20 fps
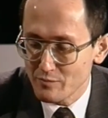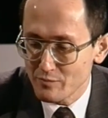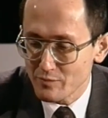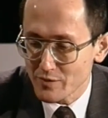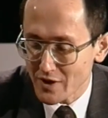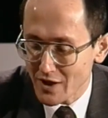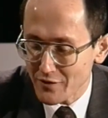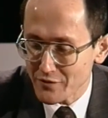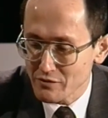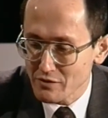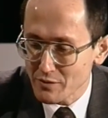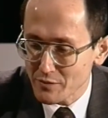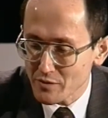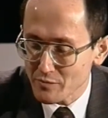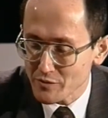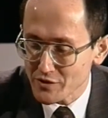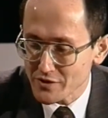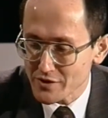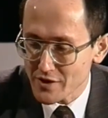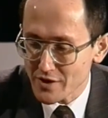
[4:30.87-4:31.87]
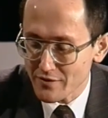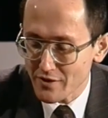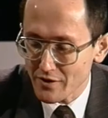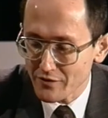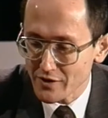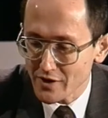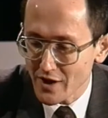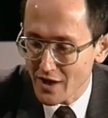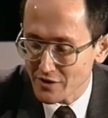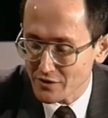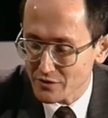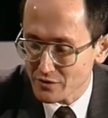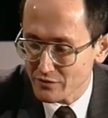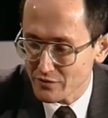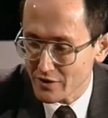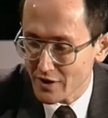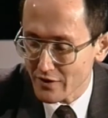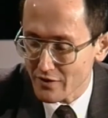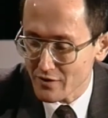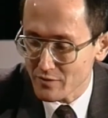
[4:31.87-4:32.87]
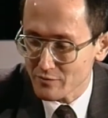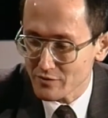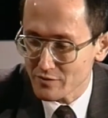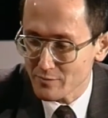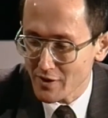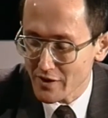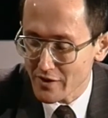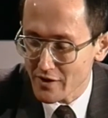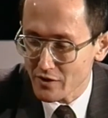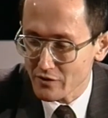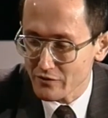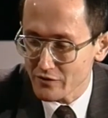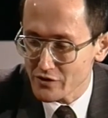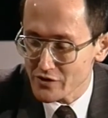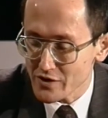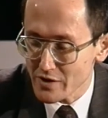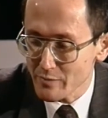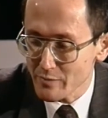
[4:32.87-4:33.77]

trafiłem do Ministerstwa Finansów razem z Balcerowiczem,